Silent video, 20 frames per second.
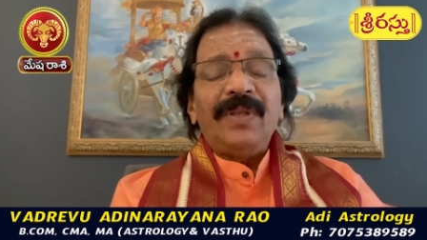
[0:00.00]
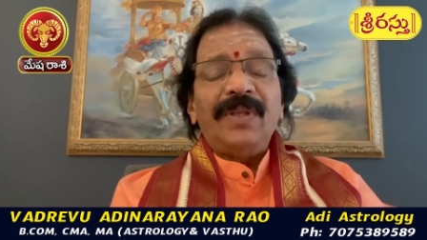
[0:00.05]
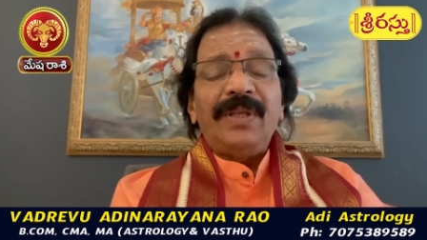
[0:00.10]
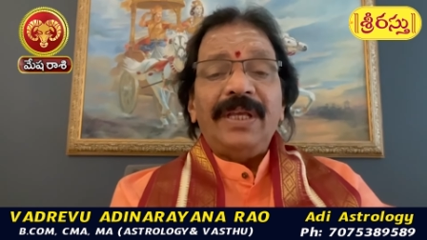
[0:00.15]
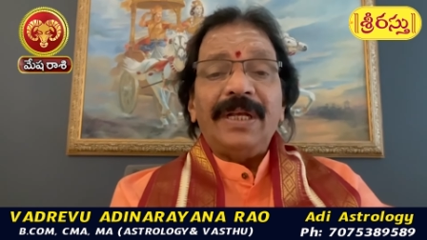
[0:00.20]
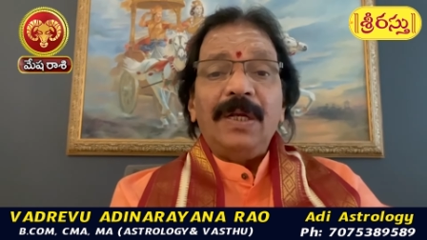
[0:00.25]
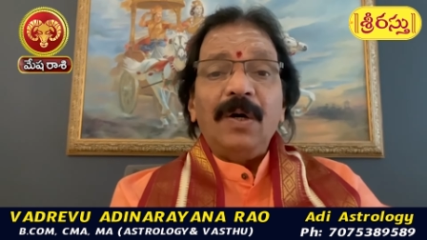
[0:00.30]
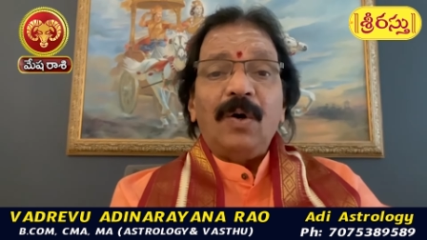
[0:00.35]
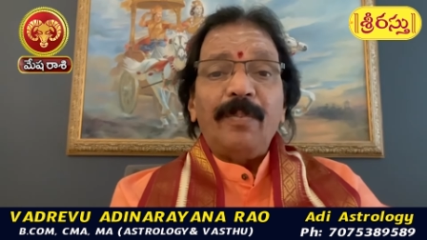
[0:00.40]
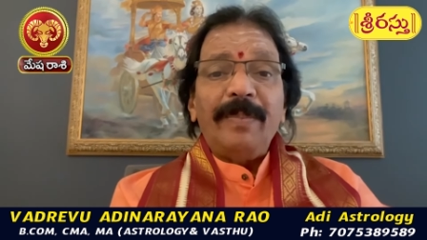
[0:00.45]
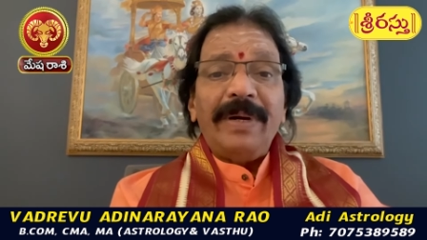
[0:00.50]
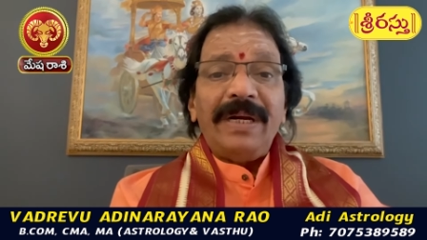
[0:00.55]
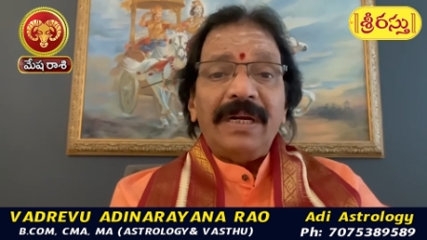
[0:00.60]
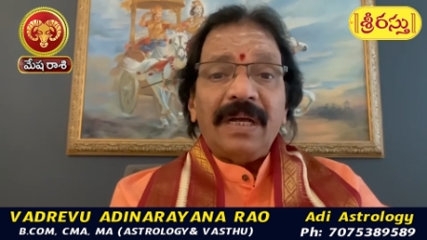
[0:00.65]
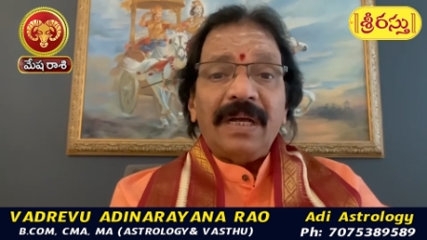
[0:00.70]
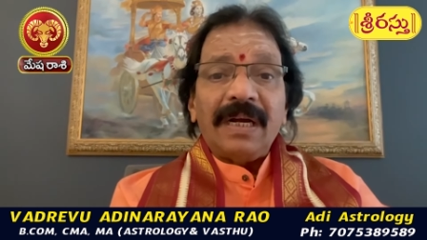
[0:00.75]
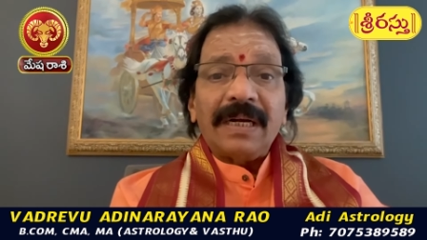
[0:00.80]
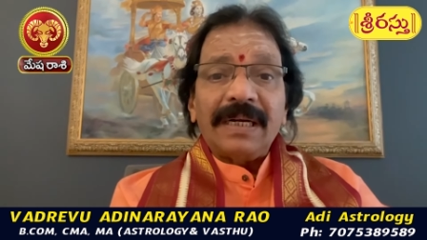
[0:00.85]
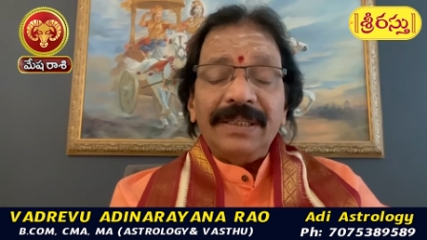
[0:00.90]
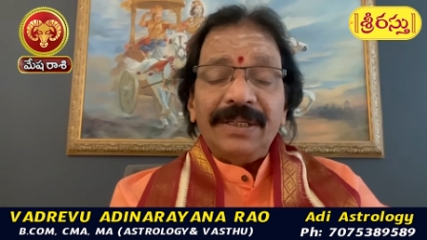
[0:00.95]
ఈ గవర్నమెంట్
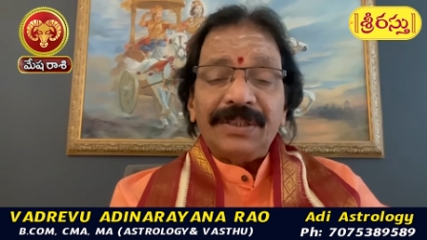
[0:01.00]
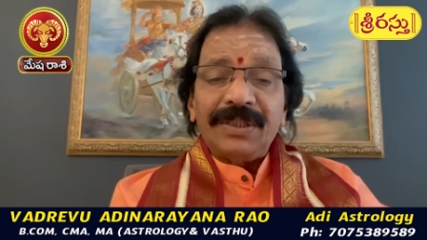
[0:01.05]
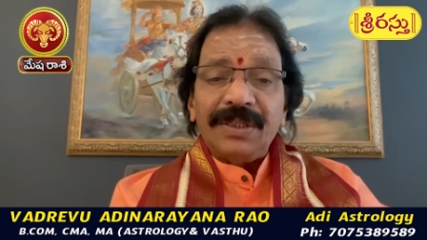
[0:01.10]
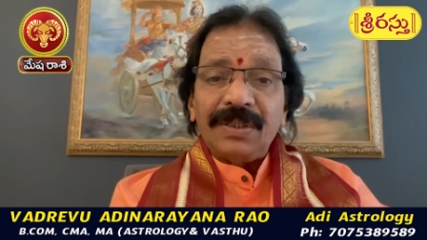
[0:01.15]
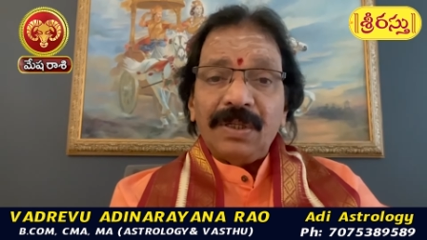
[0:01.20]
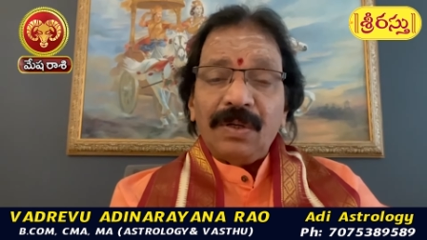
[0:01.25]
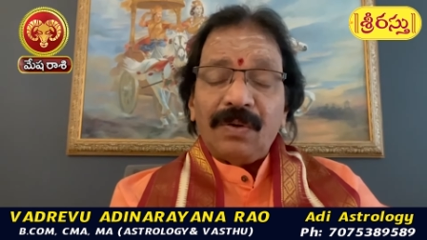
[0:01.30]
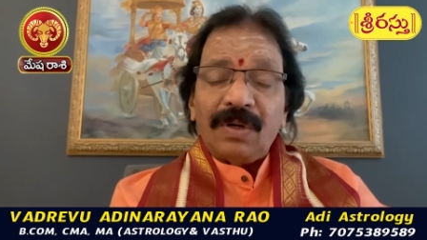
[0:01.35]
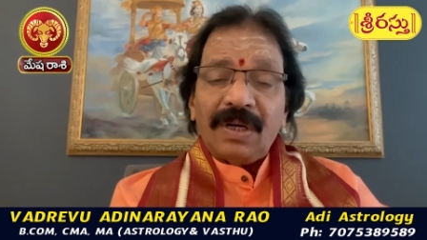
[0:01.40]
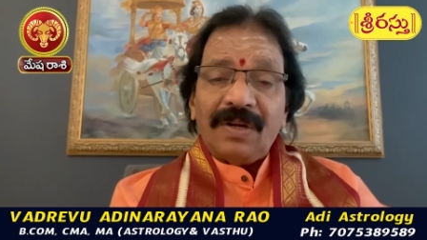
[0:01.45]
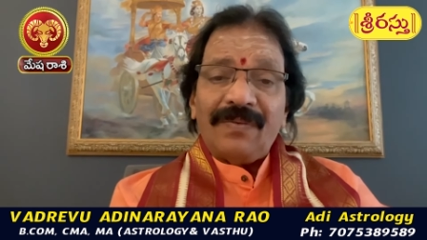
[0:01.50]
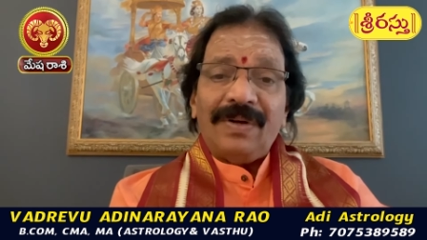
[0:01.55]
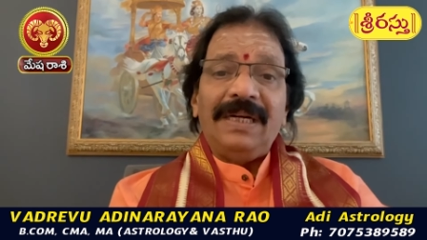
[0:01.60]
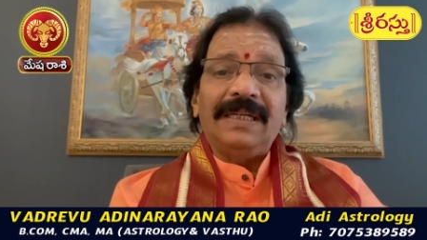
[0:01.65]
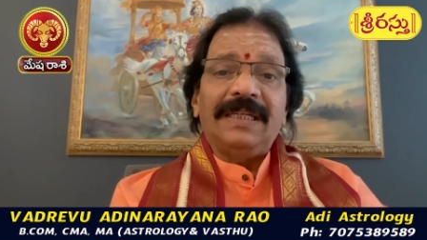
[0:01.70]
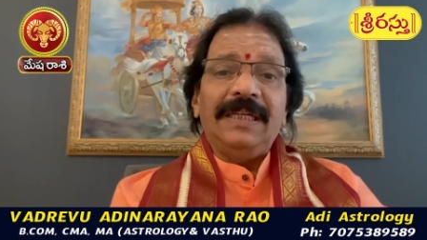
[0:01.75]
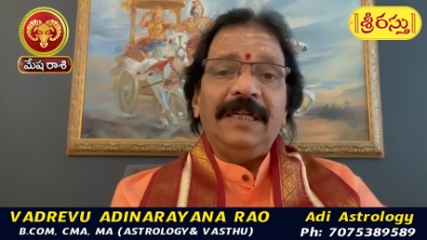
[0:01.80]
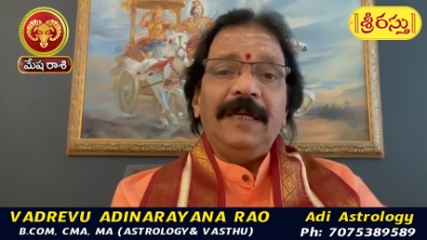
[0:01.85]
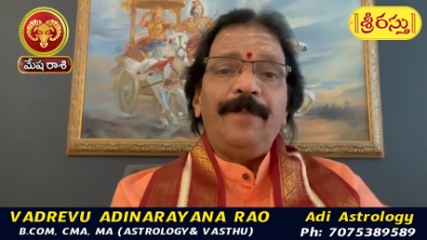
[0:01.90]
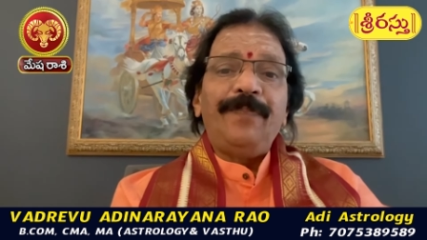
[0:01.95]
ఆర్గనైజేషన్స్లో ఉన్న
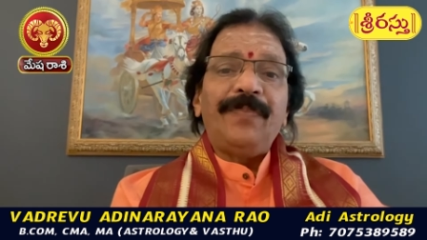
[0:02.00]
వాళ్ళకి